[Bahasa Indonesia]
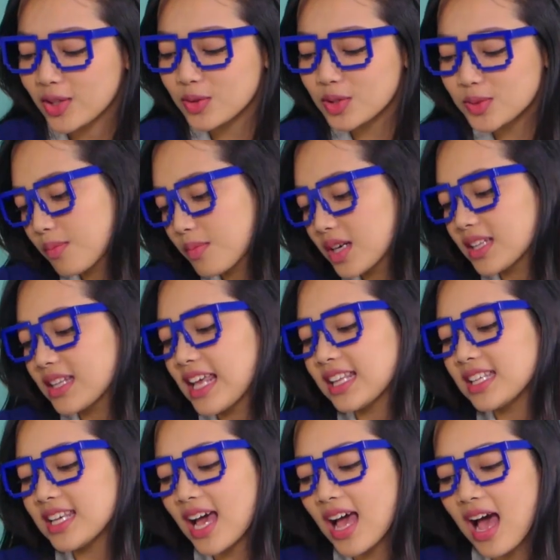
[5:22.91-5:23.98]
terus birth
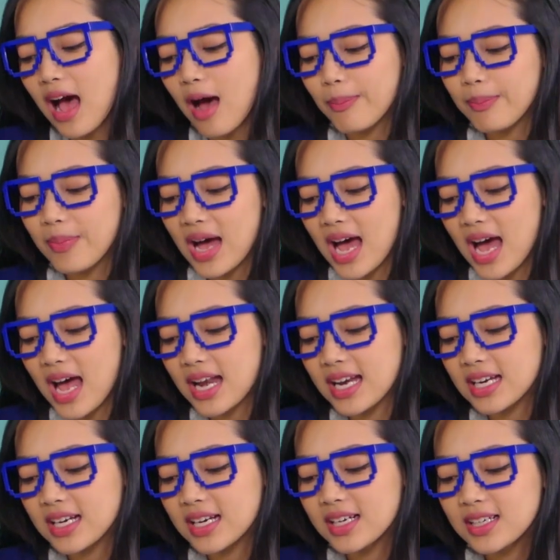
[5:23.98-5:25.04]
date-nya
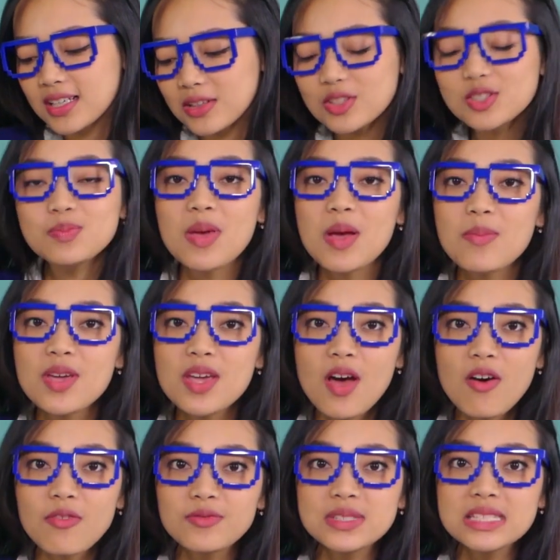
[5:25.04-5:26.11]
kapan, terus baby
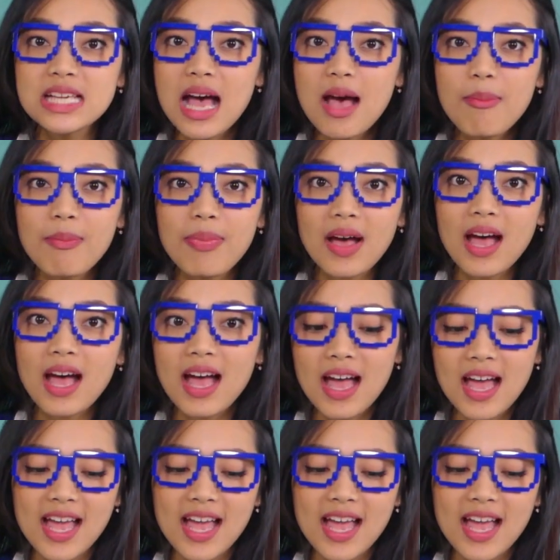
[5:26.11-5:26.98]
of siapa,